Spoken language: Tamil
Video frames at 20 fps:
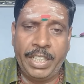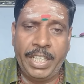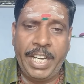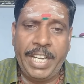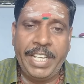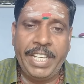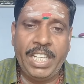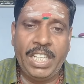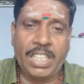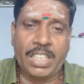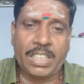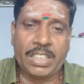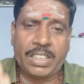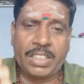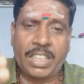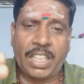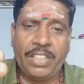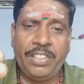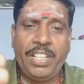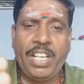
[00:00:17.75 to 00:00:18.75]
இடையில்
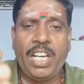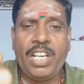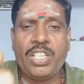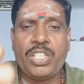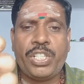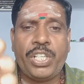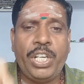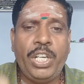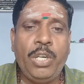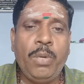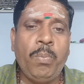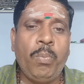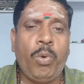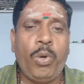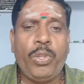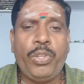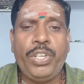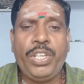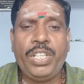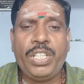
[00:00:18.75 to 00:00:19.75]
சந்திரன் செல்லும்
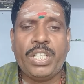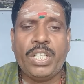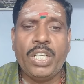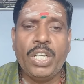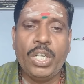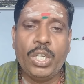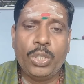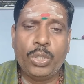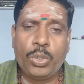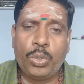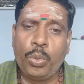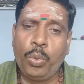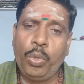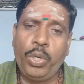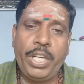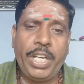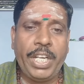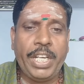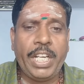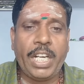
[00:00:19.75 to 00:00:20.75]
பொழுது
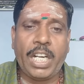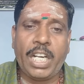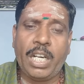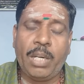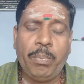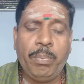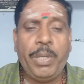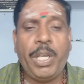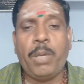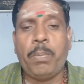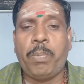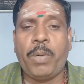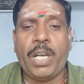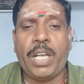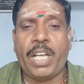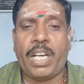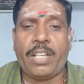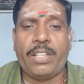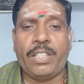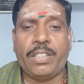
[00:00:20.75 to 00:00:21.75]
சூரிய கிரகணம்
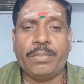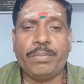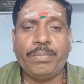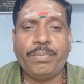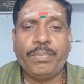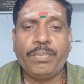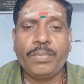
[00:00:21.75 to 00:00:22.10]
ஏற்படுகிறது